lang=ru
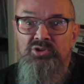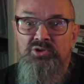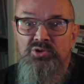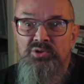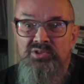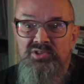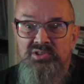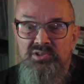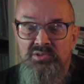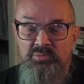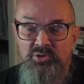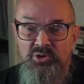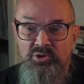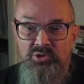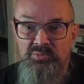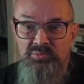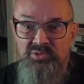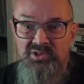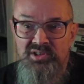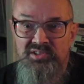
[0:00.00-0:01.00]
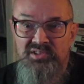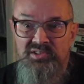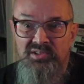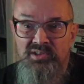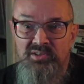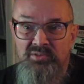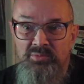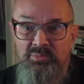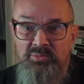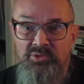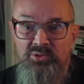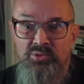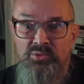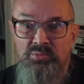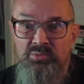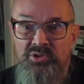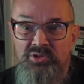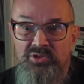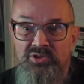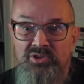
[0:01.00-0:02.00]
еще и с измененным составом. И
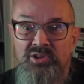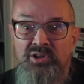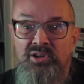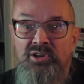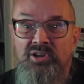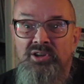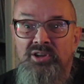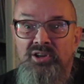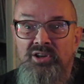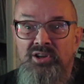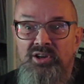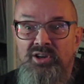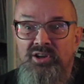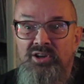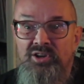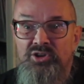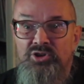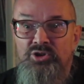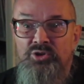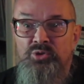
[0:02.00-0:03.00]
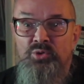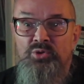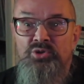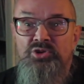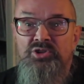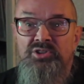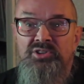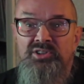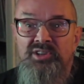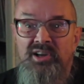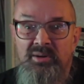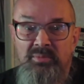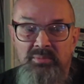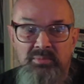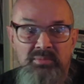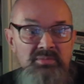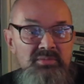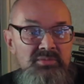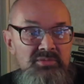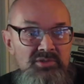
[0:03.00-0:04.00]
думаешь, что же
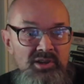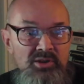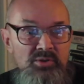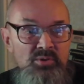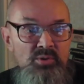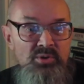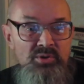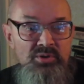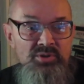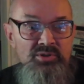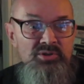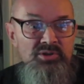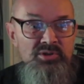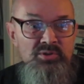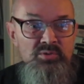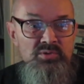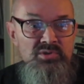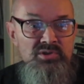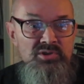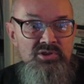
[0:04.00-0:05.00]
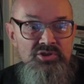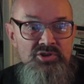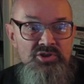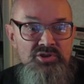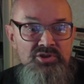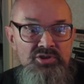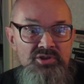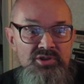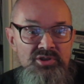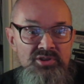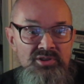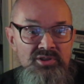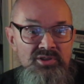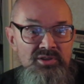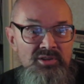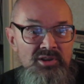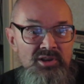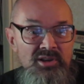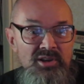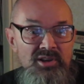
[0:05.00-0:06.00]
там такое ты услышишь?
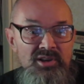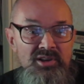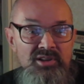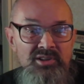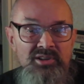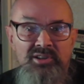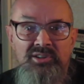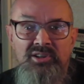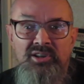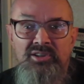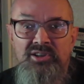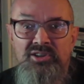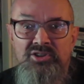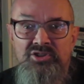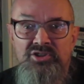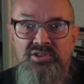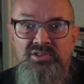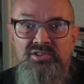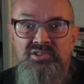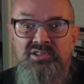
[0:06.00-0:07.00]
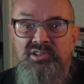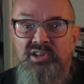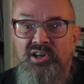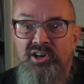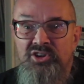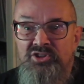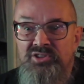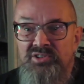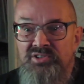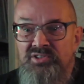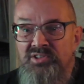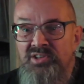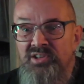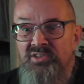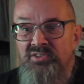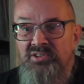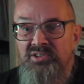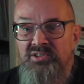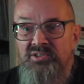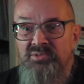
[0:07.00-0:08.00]
И Иногда даже страшно
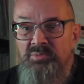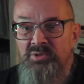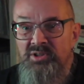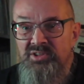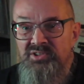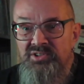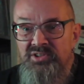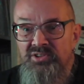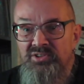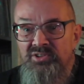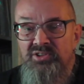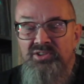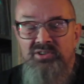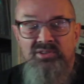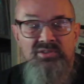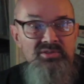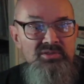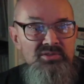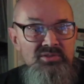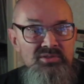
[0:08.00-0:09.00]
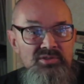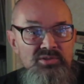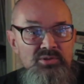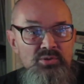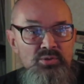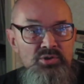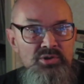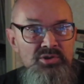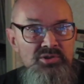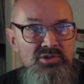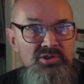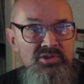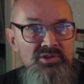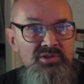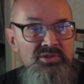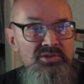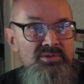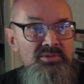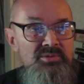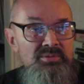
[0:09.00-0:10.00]
ставить эти пластинки, э, слушать их,
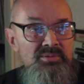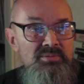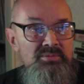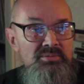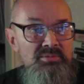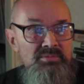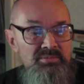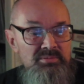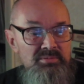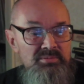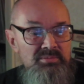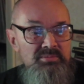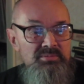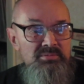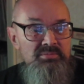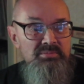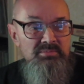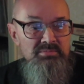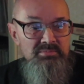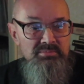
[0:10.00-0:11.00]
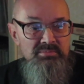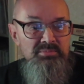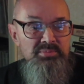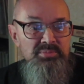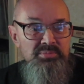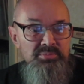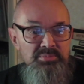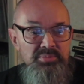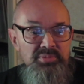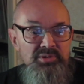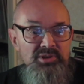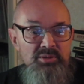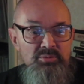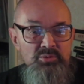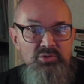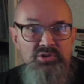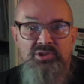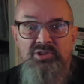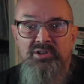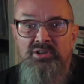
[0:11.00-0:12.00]
э, потому
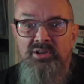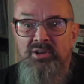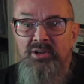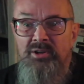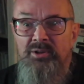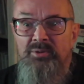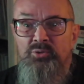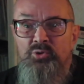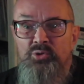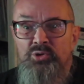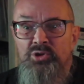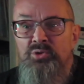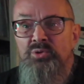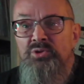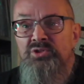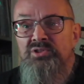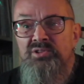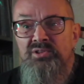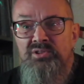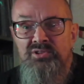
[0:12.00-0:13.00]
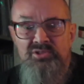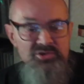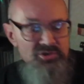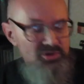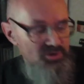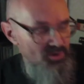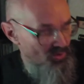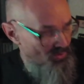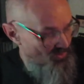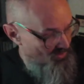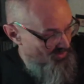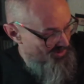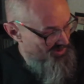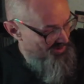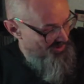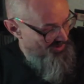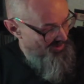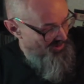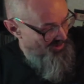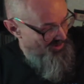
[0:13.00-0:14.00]
что ну, не хочется разочаровываться.